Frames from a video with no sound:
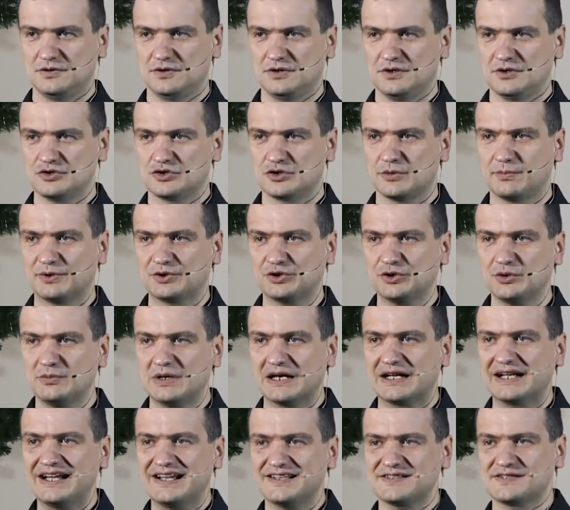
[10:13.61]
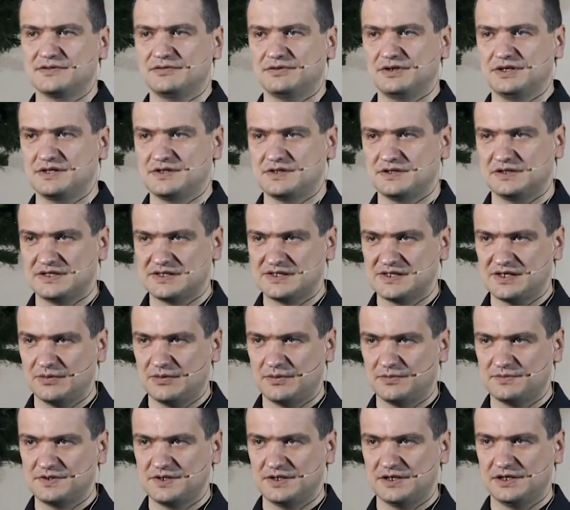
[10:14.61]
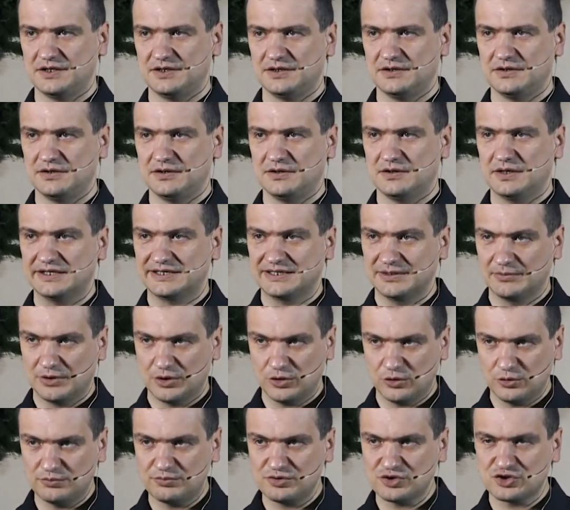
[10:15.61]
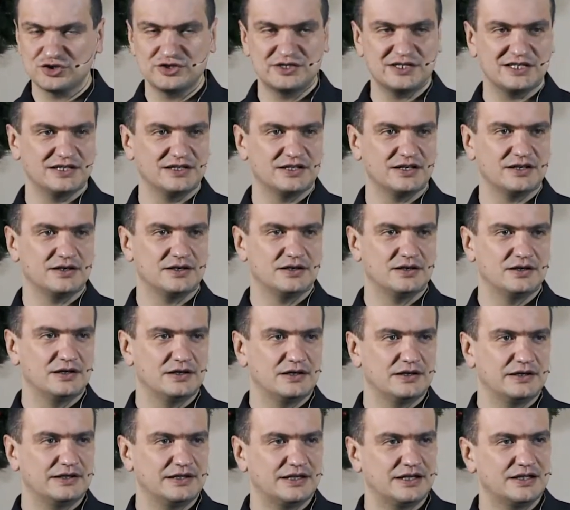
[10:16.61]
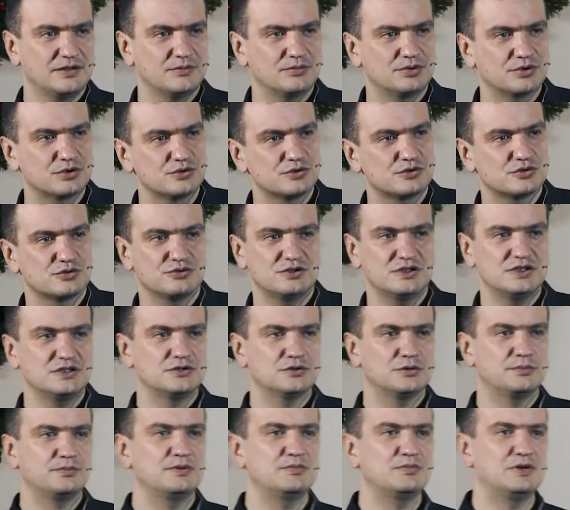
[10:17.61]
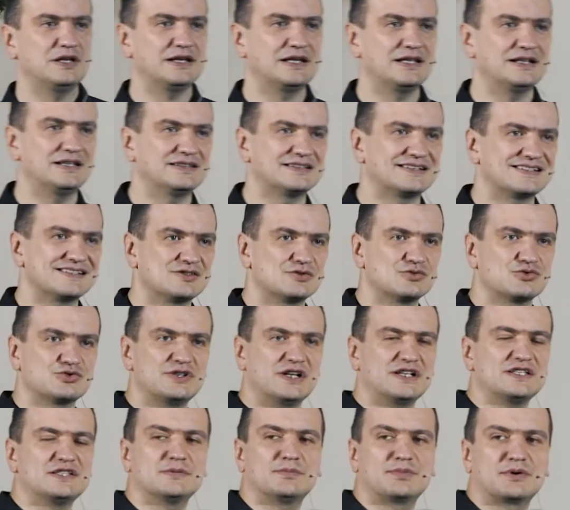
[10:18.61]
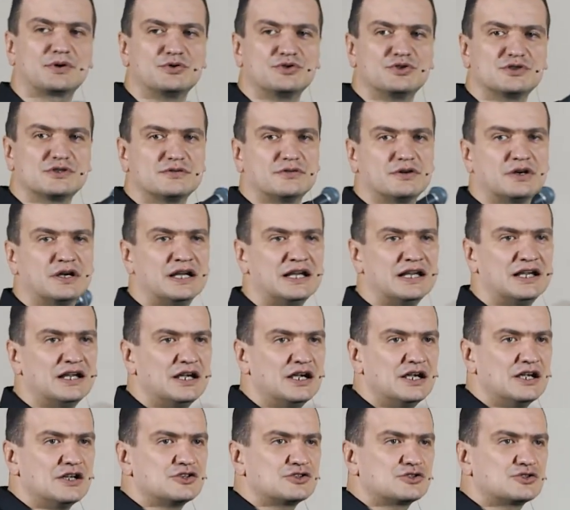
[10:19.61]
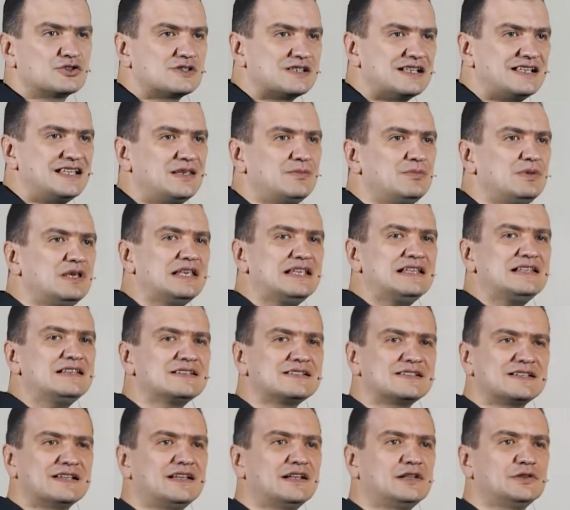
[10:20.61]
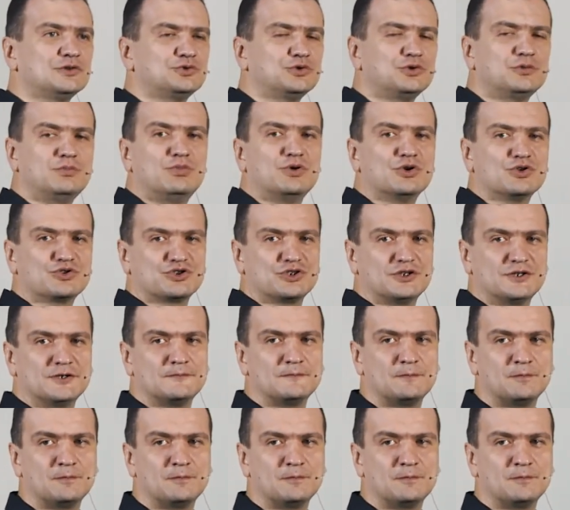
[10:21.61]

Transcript: что потом оказывается на самом деле, это мое убеждение, я не берусь судить, но Библия говорит рассуждать о пророчествах, что за ними и не стоял Дух Божий.